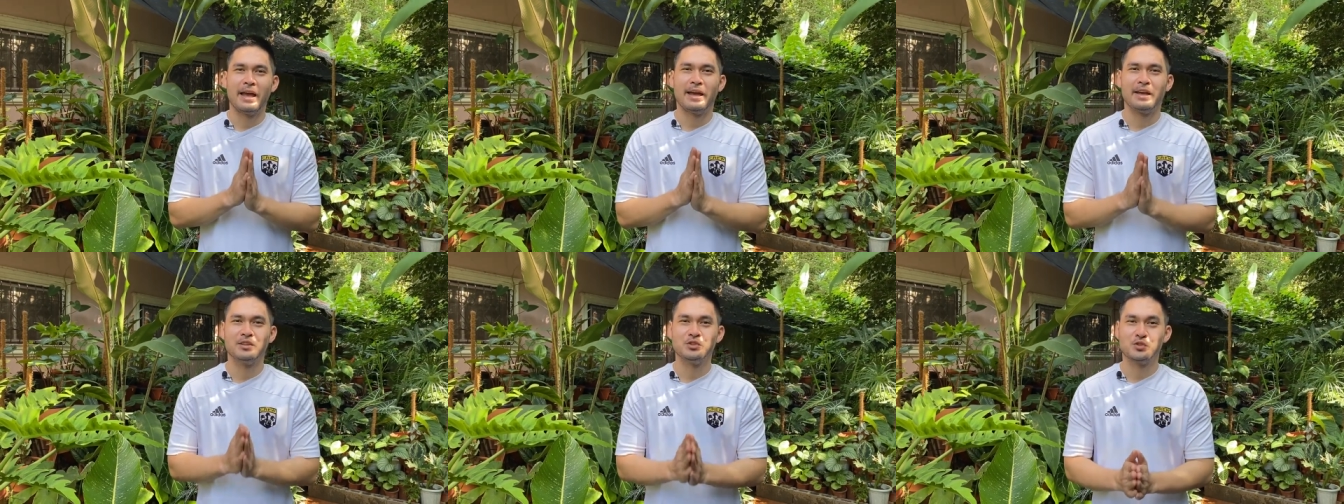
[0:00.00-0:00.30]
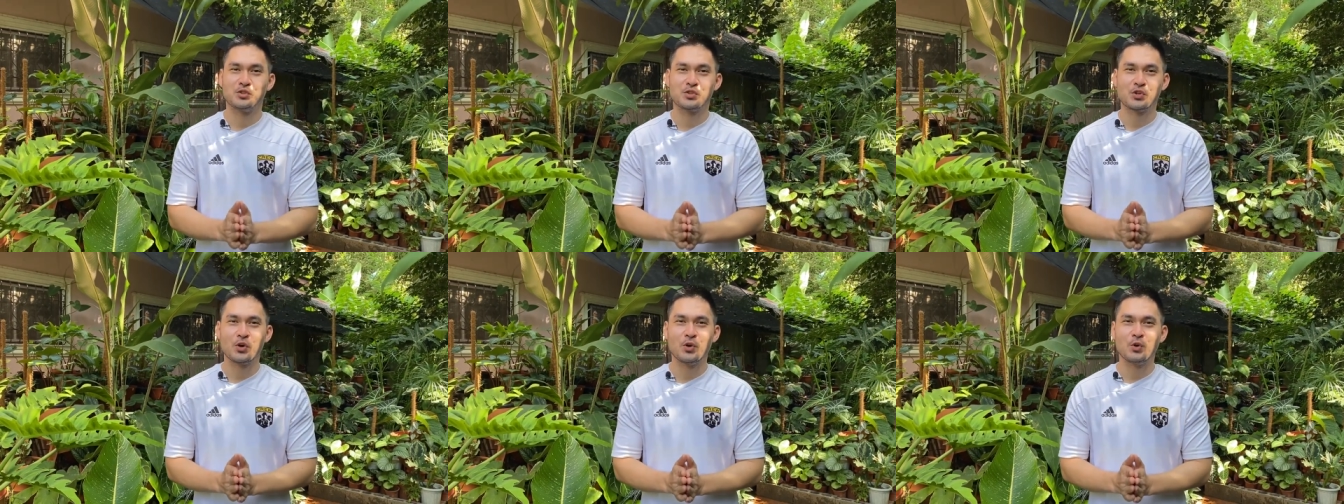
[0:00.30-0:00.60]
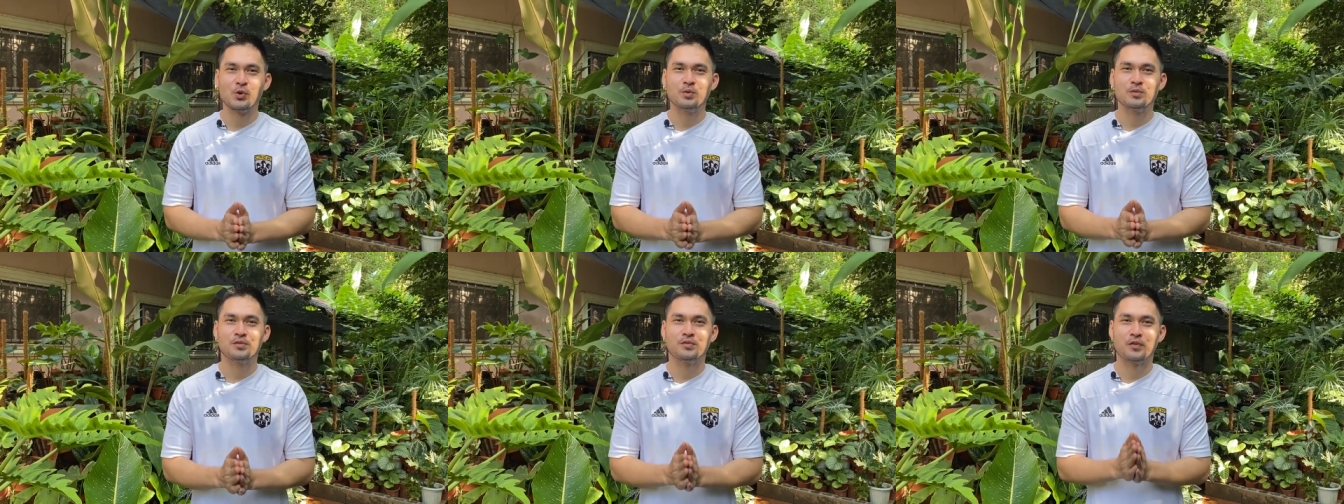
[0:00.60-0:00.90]
And
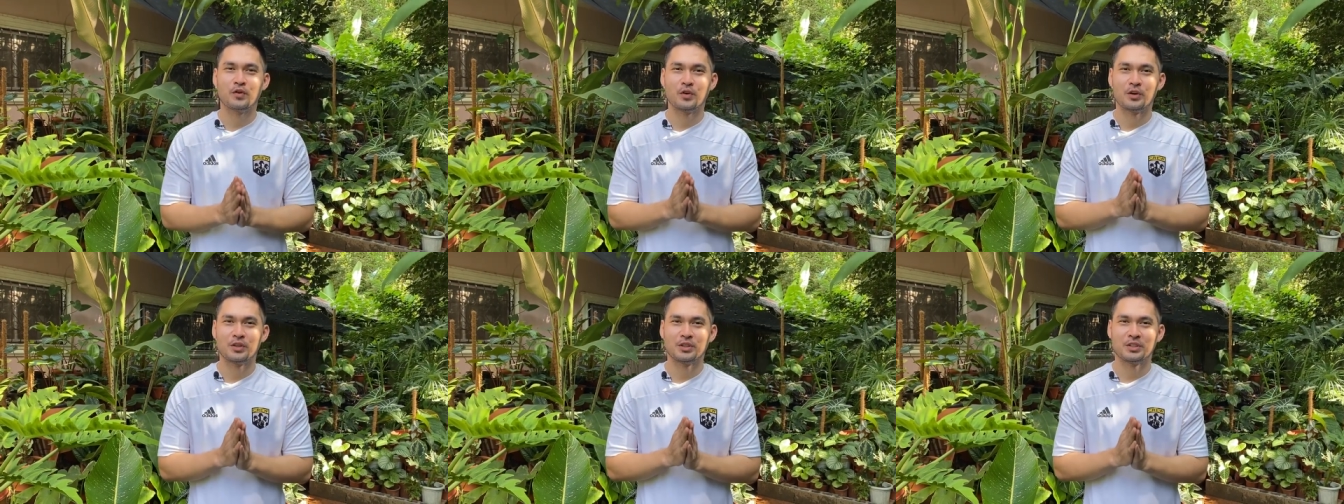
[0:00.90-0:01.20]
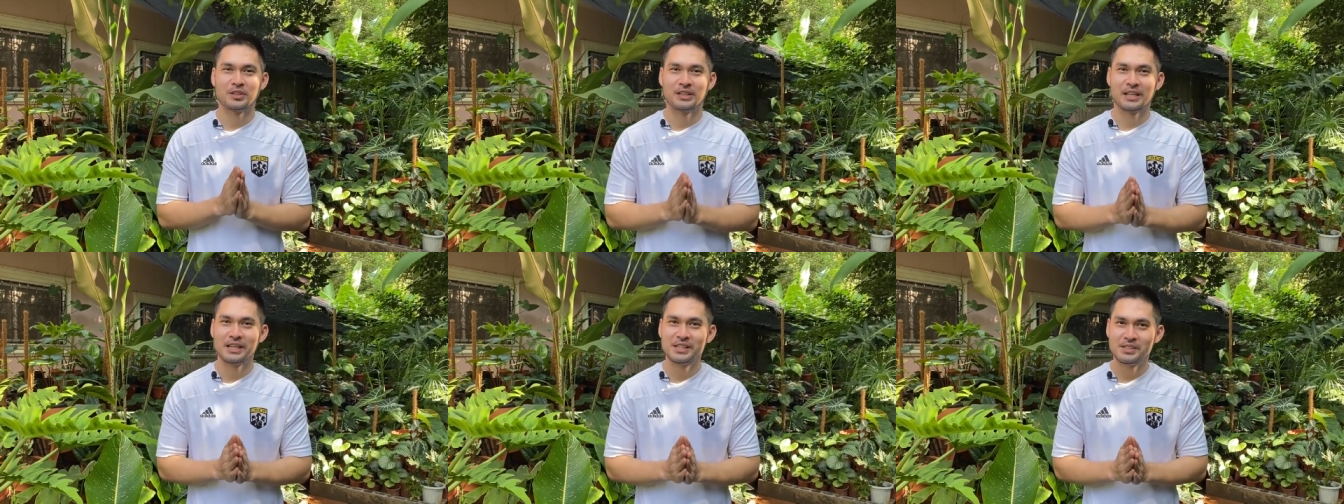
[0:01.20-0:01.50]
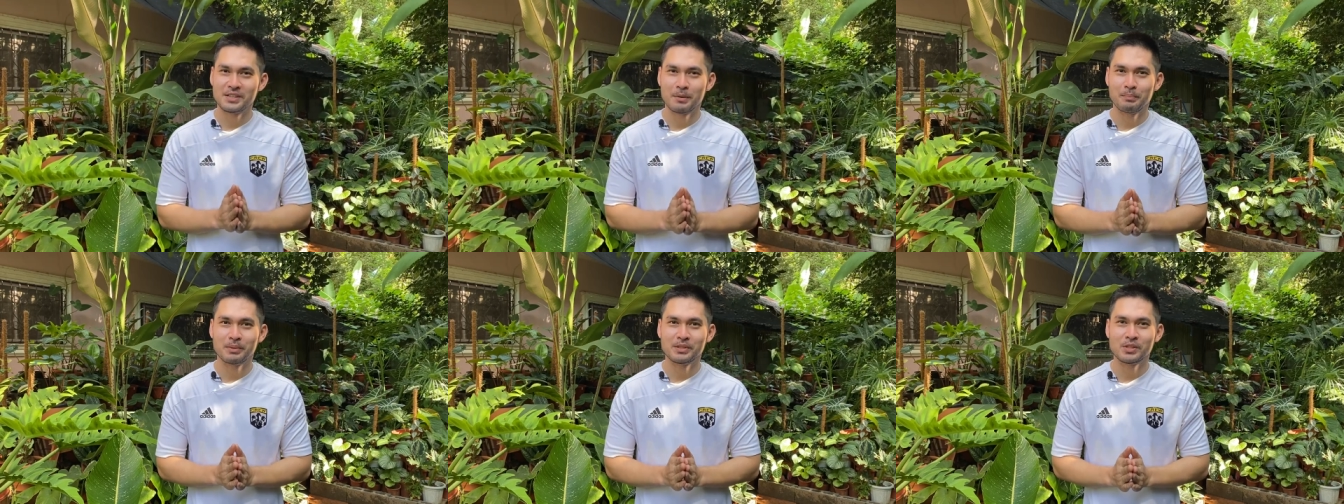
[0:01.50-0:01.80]
so, for today's
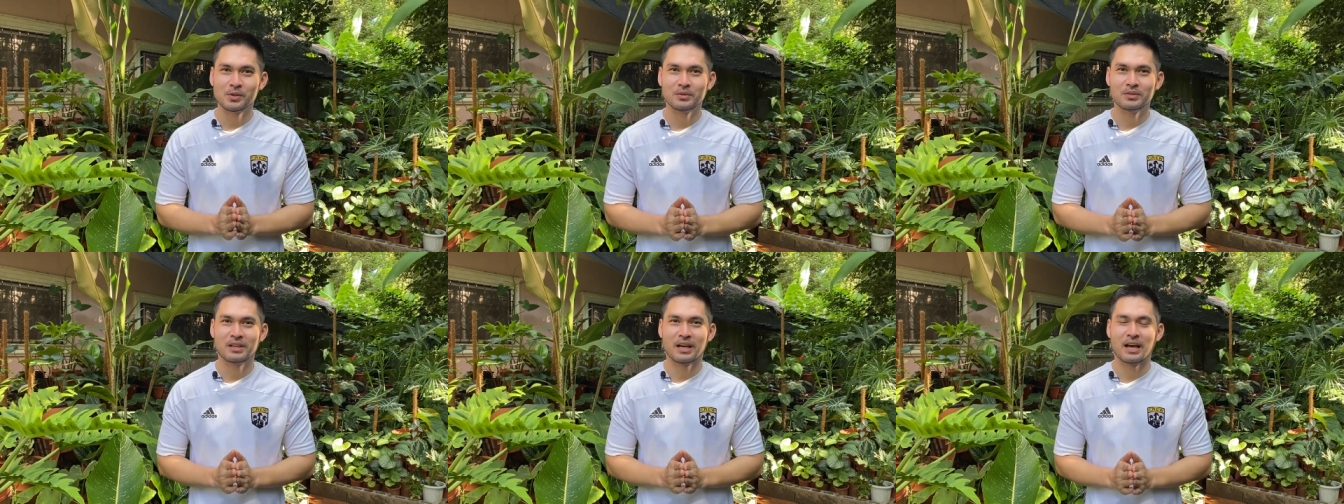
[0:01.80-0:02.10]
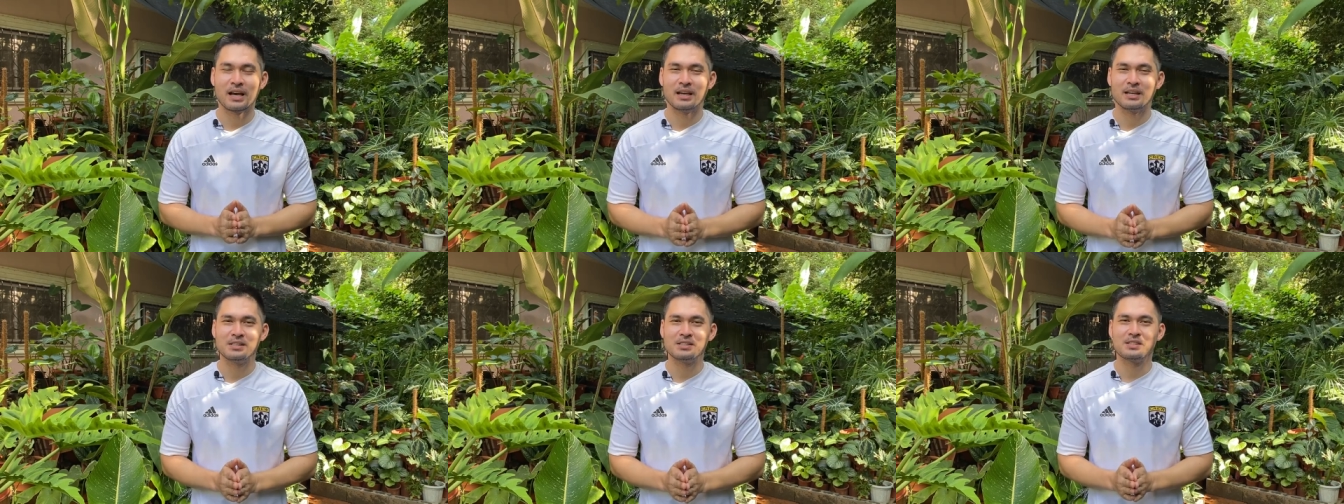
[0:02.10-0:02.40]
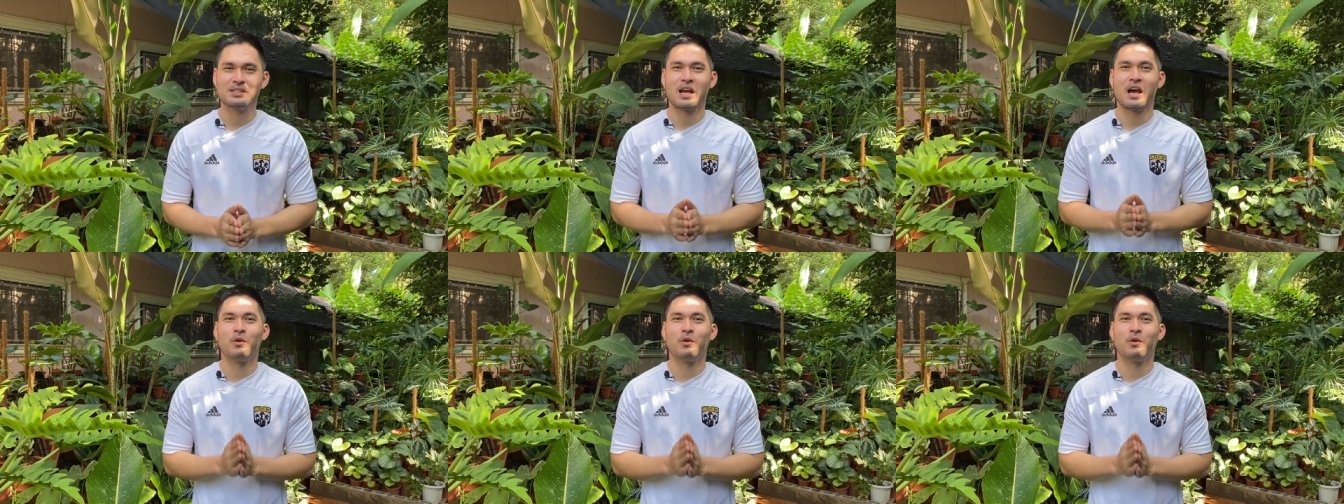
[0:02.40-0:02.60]
episode guys,